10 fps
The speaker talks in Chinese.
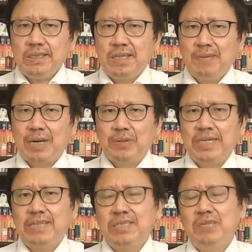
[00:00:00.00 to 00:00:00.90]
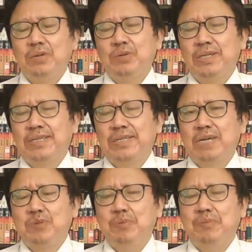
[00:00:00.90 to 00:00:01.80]
而马云呢，尽管对当
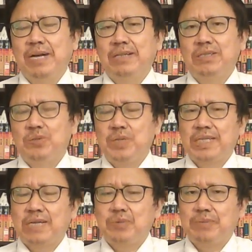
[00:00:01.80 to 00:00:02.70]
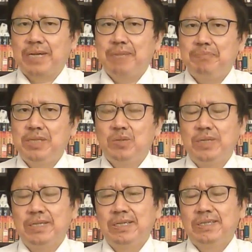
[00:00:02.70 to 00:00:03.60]
局不满，尤其当局把他逼退。
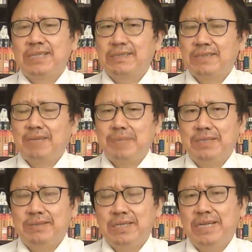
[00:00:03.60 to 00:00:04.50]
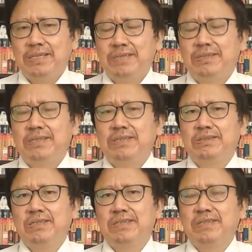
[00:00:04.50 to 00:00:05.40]
但是他本身呢也承认
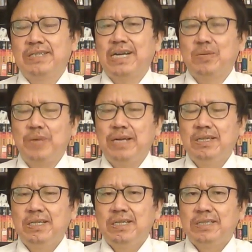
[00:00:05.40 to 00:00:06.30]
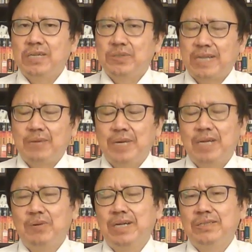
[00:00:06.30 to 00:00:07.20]
自己是个党员，也有党员的
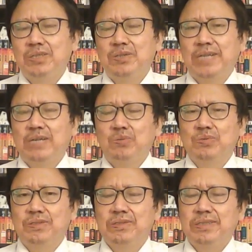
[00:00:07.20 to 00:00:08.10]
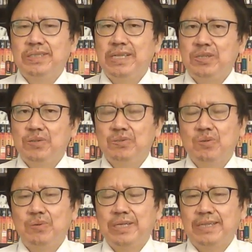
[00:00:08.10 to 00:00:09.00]
话就有党组织，也就所
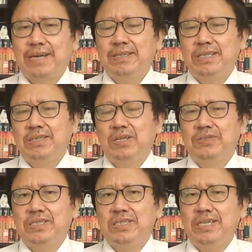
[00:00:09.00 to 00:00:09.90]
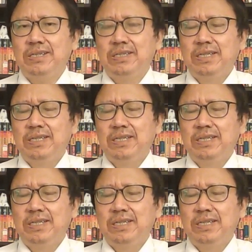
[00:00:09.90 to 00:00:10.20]
谓党领导一切。